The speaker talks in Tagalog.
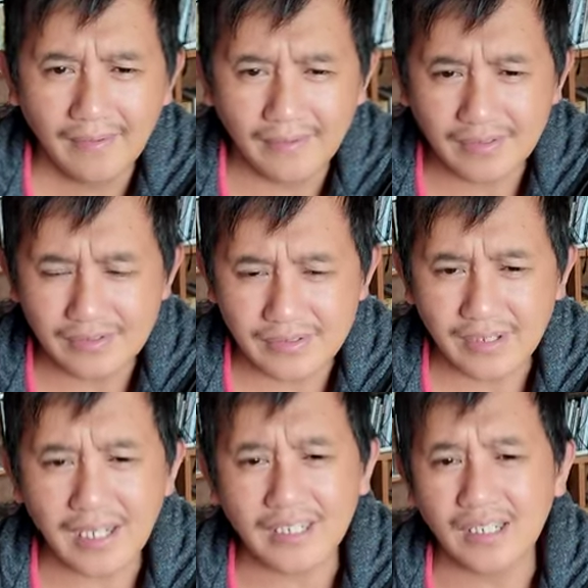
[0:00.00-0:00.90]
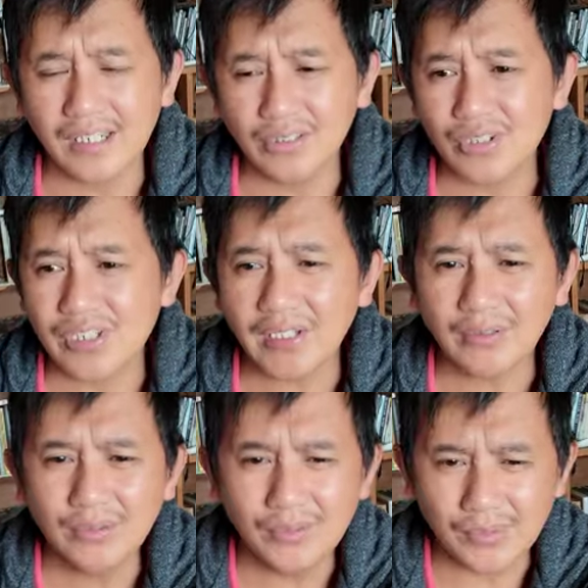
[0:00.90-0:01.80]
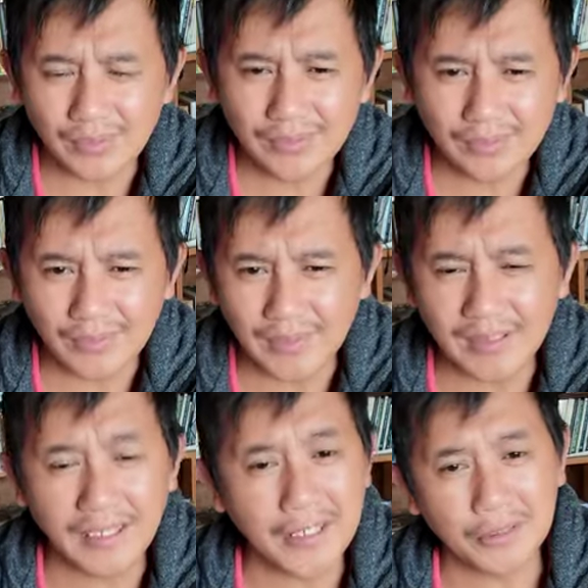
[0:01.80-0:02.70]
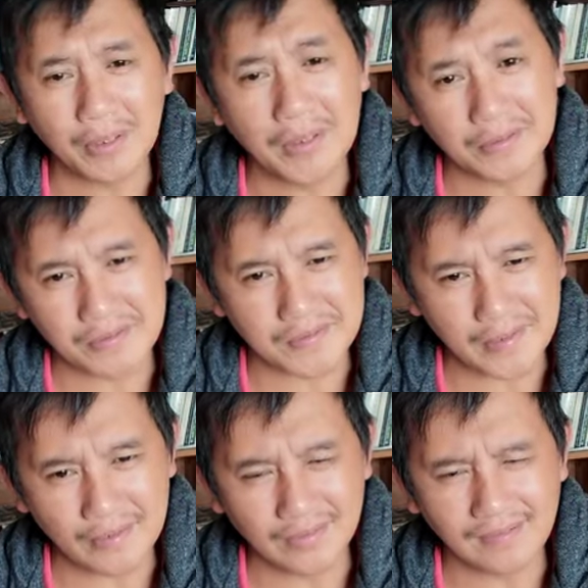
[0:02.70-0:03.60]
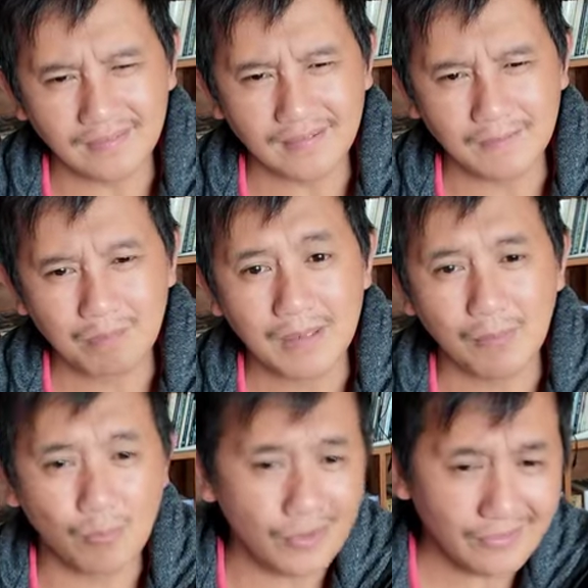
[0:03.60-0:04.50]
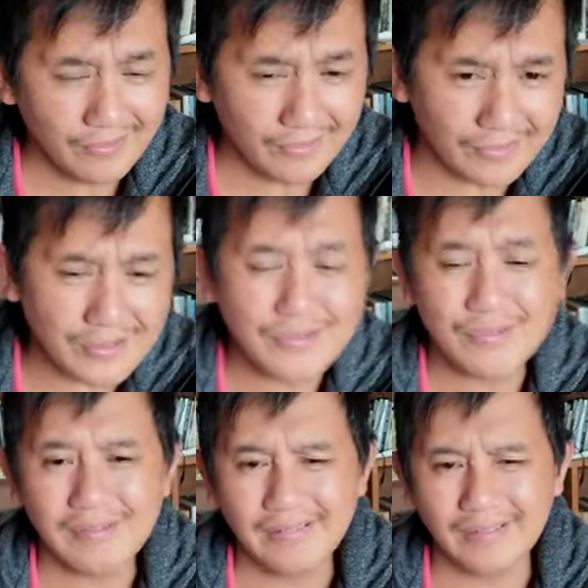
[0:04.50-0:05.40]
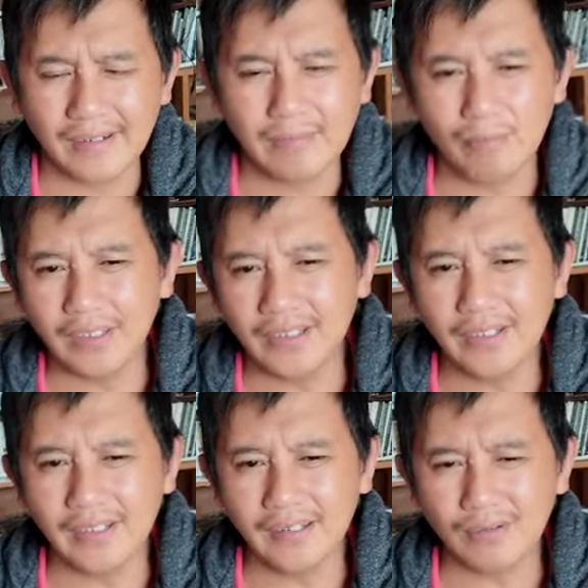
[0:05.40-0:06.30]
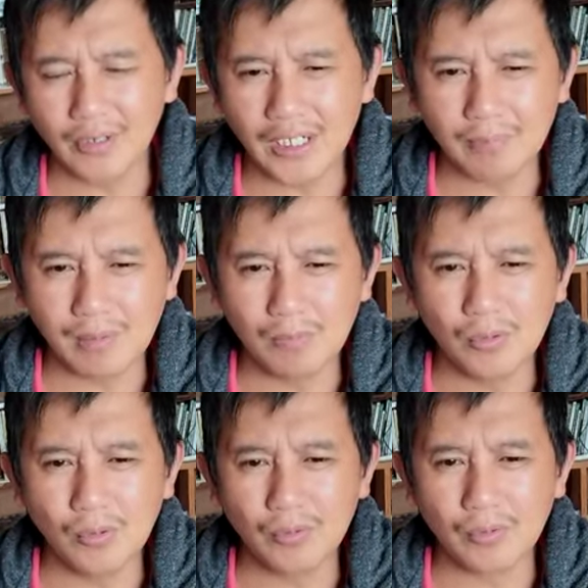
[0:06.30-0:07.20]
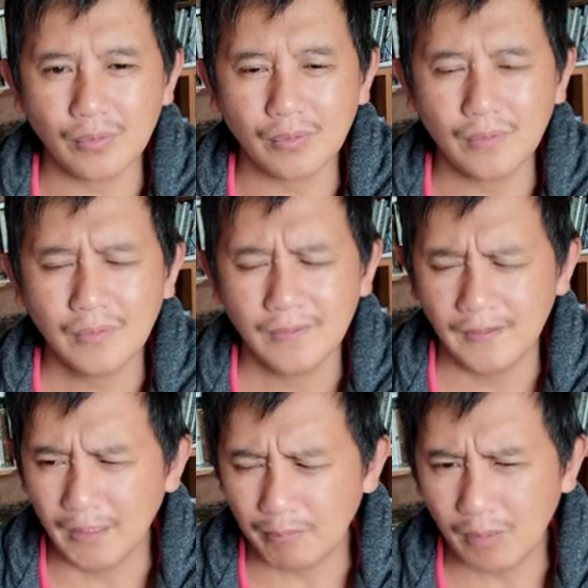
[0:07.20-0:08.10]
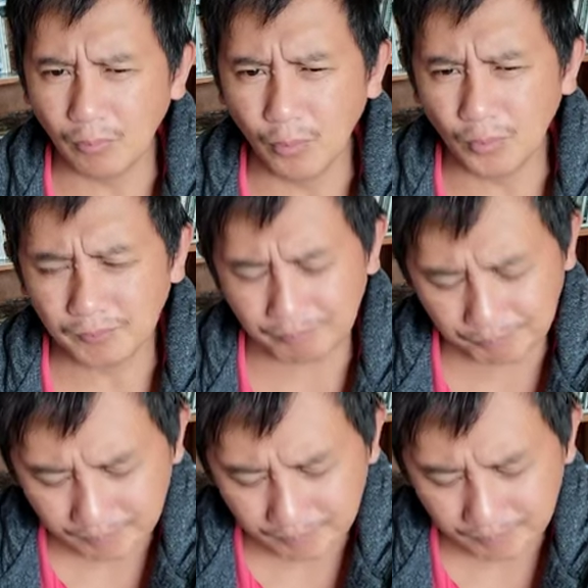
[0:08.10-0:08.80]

uh, ah, dagiti santo, kada kayo ito, susaron tayo dagat, brother, sister, but ini, kuna ni Pablo, ni Pablo,